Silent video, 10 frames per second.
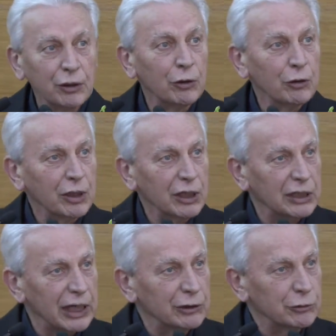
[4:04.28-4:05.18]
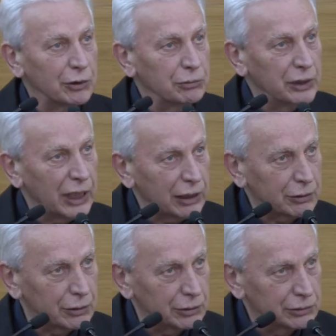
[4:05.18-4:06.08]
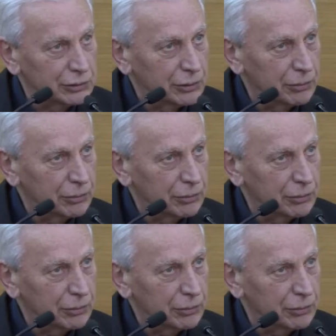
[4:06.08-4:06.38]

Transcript: Io ho gridato al miracolo